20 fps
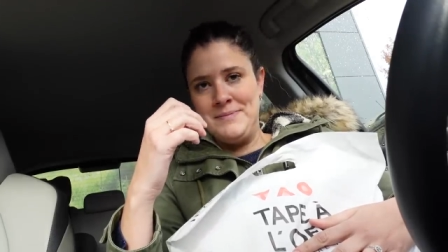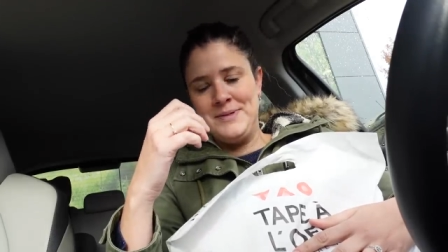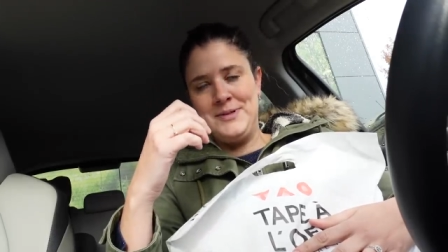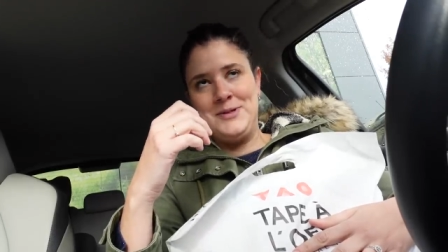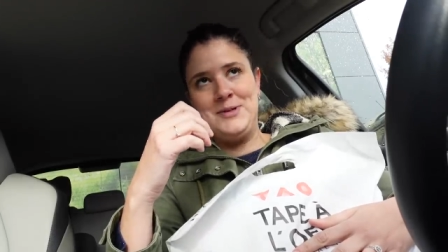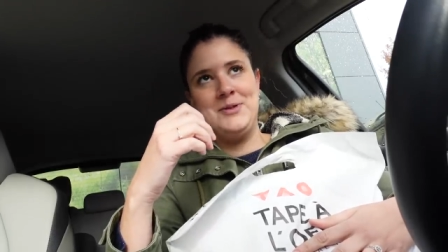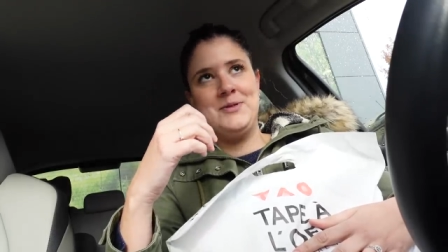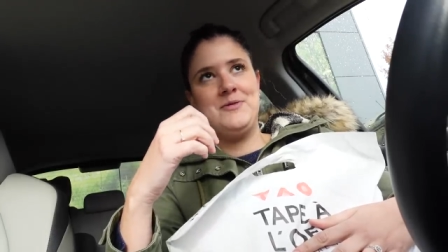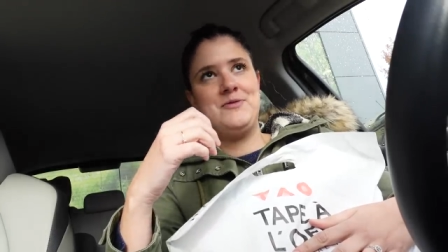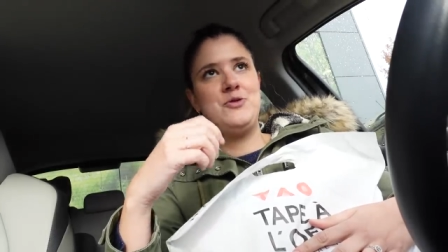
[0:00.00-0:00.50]

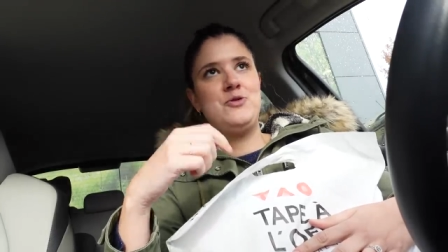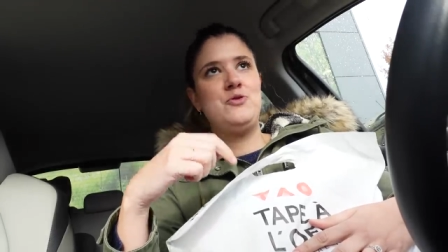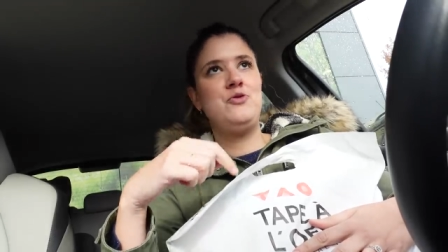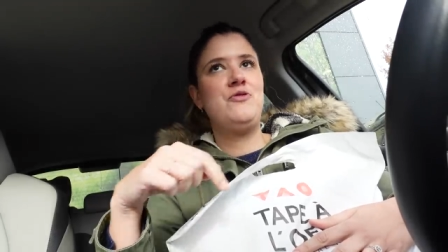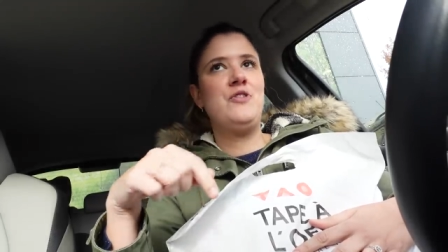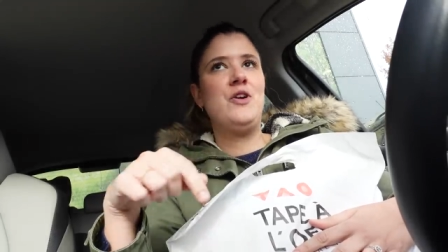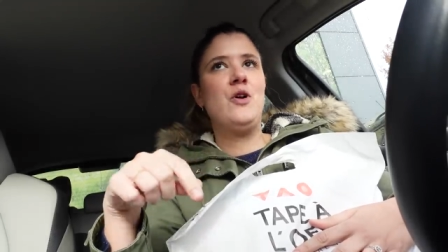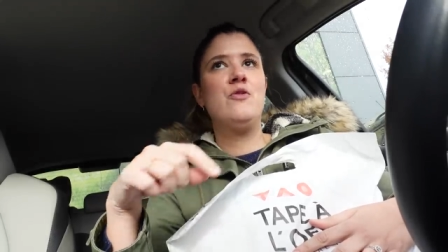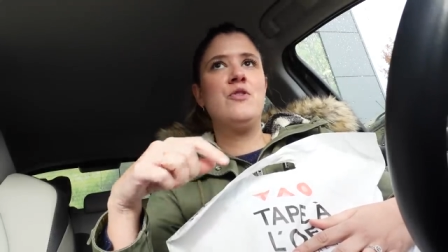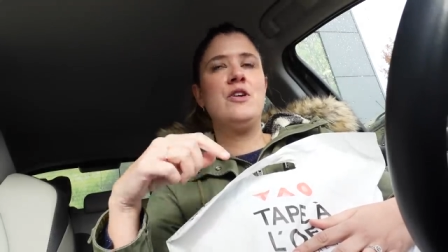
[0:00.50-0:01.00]
parce qu'il faut tout
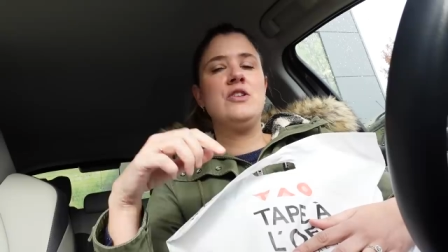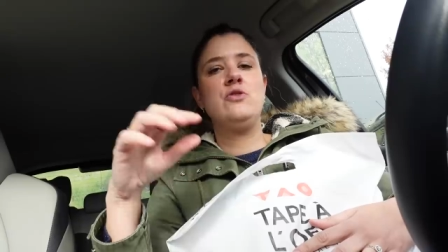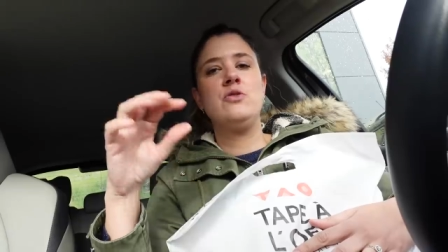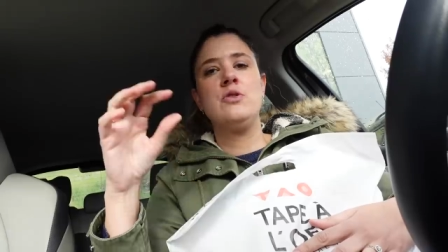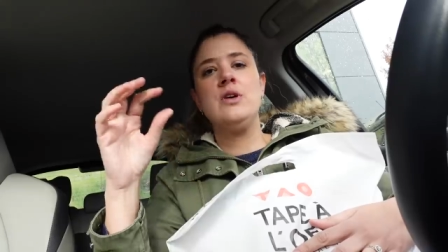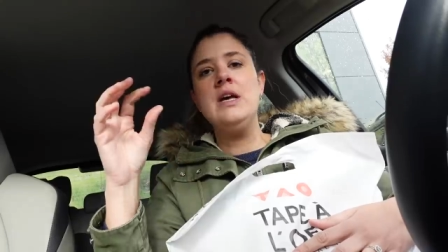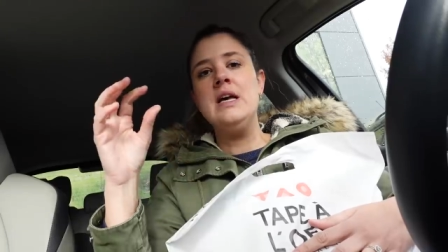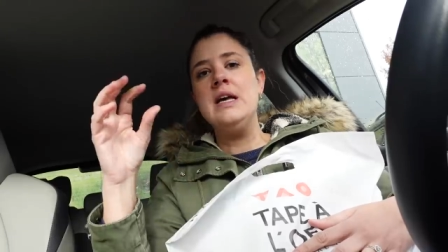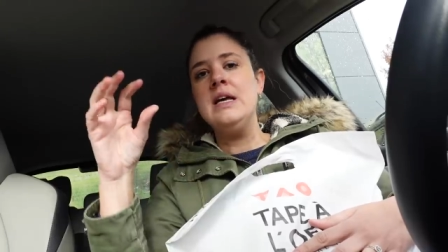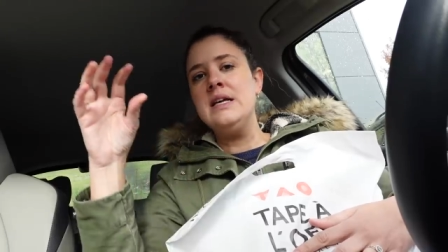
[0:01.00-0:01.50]
faire en
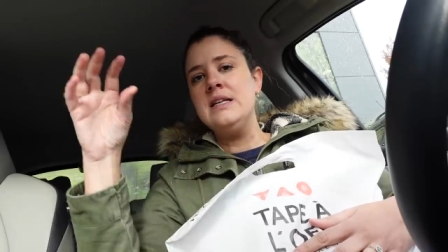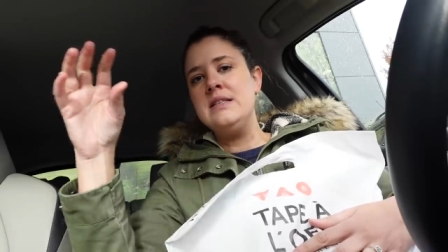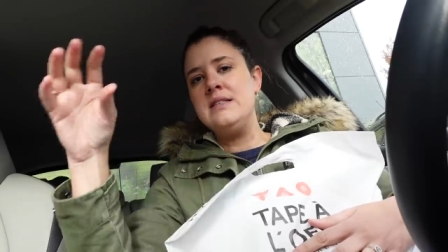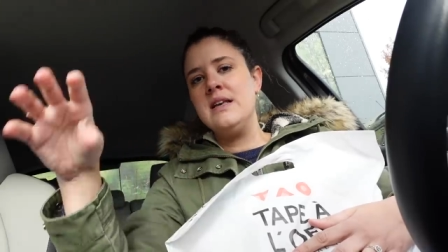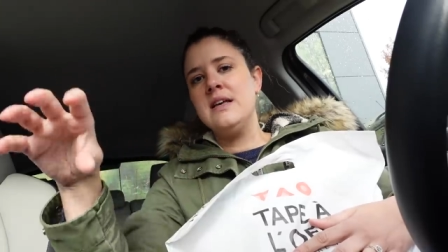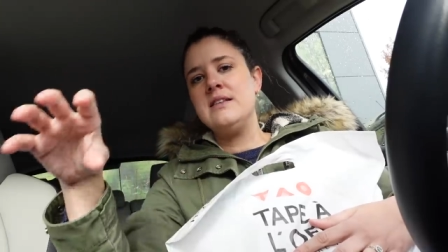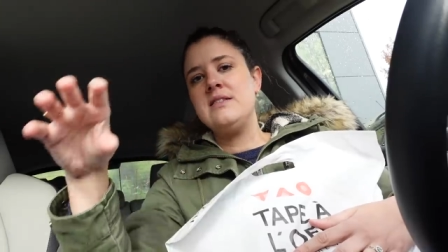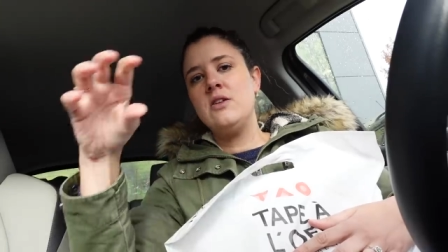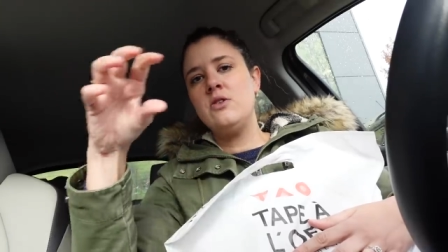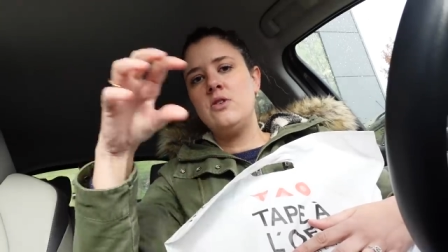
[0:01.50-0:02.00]
voiture.
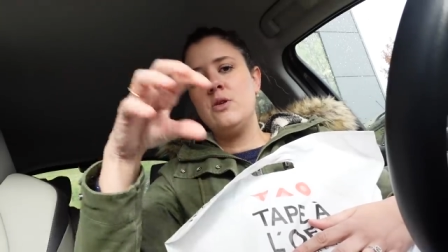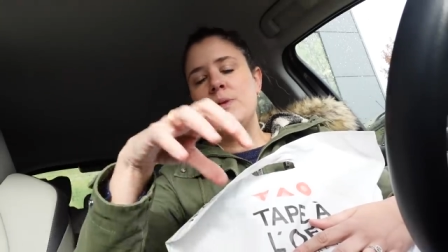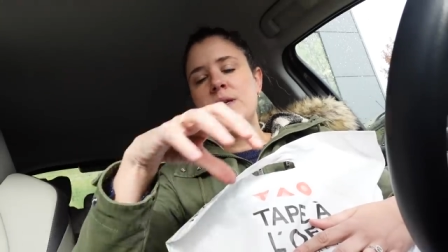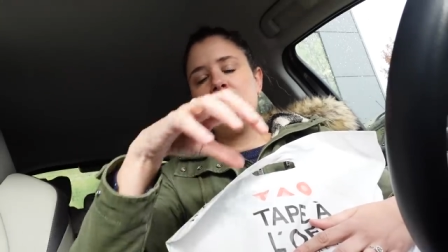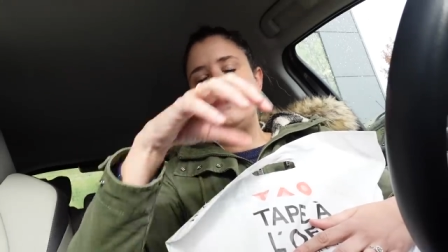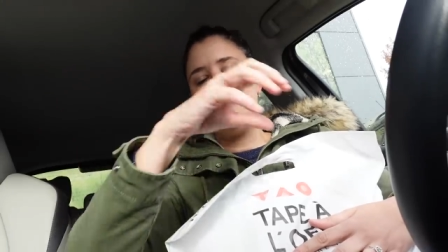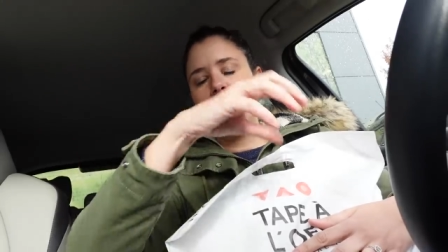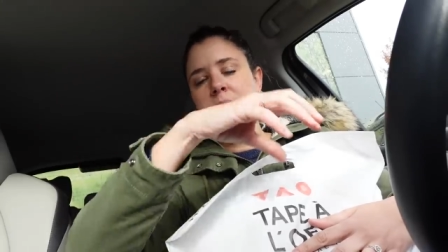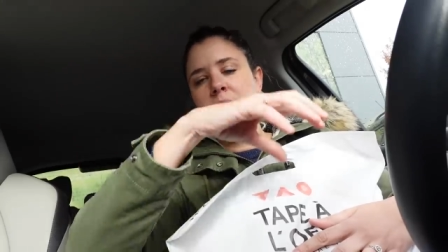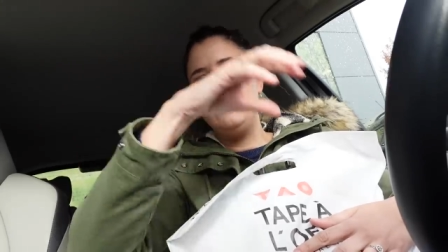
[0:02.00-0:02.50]
C'est un centre commercial